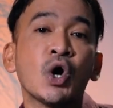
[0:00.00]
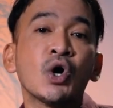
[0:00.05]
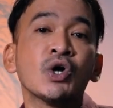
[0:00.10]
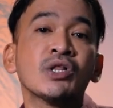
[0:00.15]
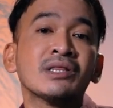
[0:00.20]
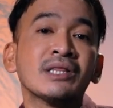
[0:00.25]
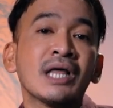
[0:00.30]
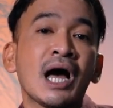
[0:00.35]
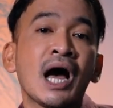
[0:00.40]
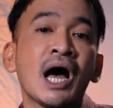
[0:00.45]

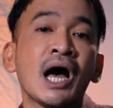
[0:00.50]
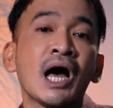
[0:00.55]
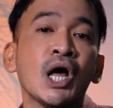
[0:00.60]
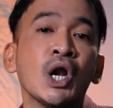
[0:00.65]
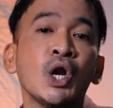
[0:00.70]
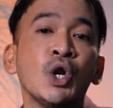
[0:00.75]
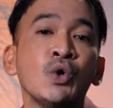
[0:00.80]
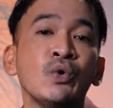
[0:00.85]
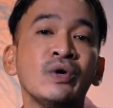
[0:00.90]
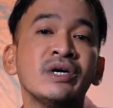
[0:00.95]
kota
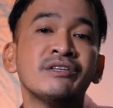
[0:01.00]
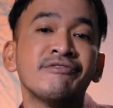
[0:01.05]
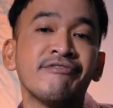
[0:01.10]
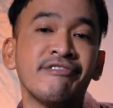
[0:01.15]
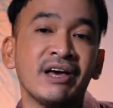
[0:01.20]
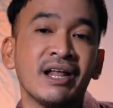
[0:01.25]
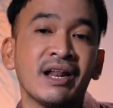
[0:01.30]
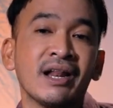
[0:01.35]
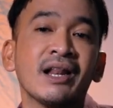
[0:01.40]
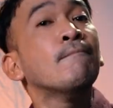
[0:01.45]

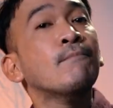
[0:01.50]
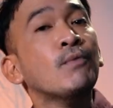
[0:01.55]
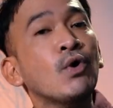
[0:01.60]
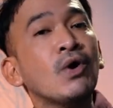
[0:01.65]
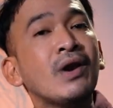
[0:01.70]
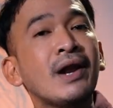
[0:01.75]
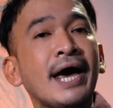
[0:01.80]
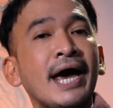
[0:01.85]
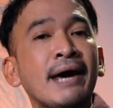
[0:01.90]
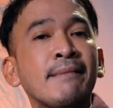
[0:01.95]
Louisville
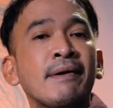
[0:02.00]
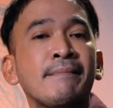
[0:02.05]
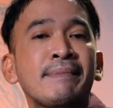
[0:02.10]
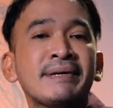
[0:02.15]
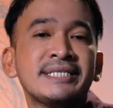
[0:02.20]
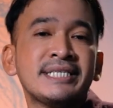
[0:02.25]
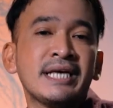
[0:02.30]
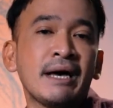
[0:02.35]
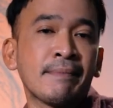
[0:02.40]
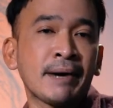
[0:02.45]
mulai
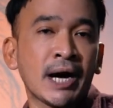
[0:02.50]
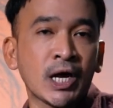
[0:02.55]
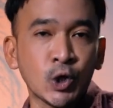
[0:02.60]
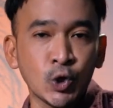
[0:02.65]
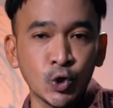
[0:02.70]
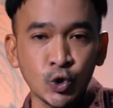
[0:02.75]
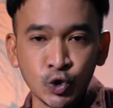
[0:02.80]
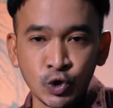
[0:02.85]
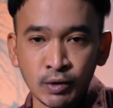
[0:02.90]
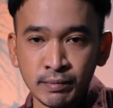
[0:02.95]
mempersiapkan
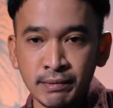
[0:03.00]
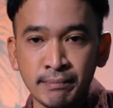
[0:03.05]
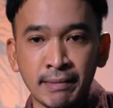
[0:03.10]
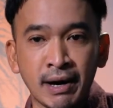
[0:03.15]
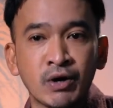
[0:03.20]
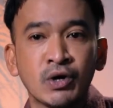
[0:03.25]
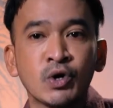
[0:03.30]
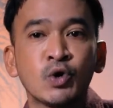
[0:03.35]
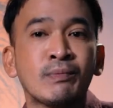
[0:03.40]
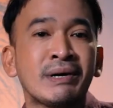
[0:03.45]
untuk
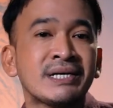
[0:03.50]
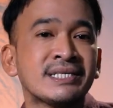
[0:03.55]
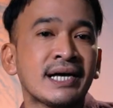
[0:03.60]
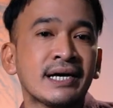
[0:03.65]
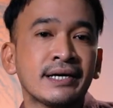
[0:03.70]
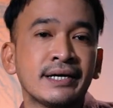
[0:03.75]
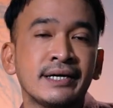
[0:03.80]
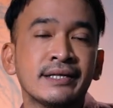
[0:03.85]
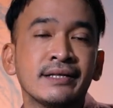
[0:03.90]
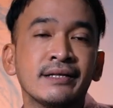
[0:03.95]
membangun rumah
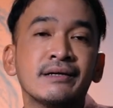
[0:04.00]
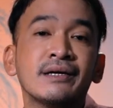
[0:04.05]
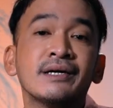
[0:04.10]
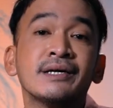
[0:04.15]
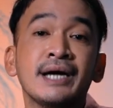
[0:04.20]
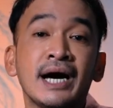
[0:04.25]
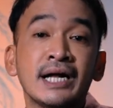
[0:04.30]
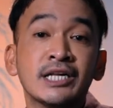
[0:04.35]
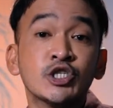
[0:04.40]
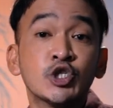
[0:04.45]

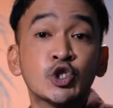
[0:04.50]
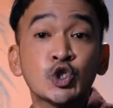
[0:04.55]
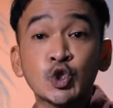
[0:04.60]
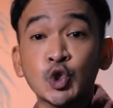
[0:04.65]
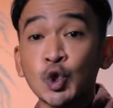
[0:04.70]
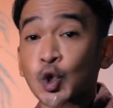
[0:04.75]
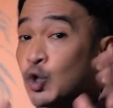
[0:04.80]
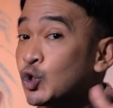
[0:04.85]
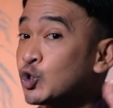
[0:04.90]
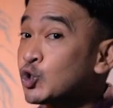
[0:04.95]
sakit dan
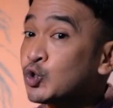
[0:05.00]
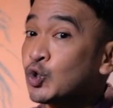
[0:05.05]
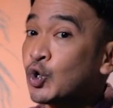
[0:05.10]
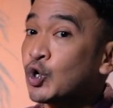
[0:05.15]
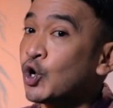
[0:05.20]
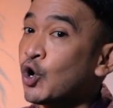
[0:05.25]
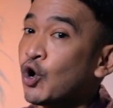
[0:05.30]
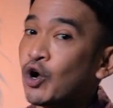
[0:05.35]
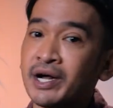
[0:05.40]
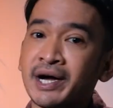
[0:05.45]

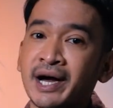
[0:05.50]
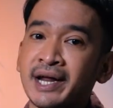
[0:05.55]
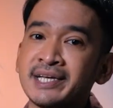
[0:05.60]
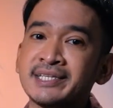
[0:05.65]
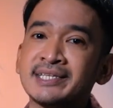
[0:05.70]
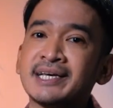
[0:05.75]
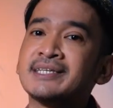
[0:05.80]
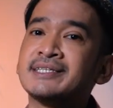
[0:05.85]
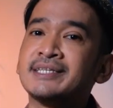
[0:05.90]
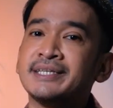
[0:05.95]
struktur
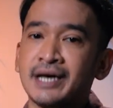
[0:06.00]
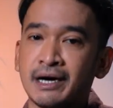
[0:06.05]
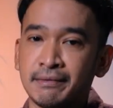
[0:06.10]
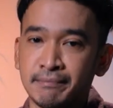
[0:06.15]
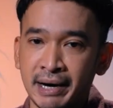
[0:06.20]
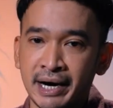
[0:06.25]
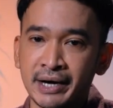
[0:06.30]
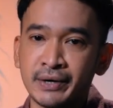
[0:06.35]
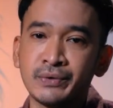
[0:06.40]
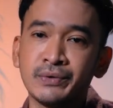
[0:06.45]
organisasi yang
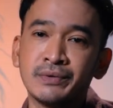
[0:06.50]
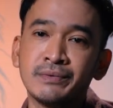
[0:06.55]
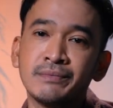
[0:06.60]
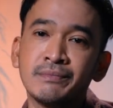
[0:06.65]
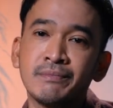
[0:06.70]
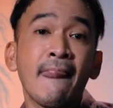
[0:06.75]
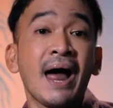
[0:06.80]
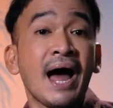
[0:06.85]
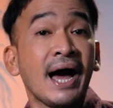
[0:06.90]
baru.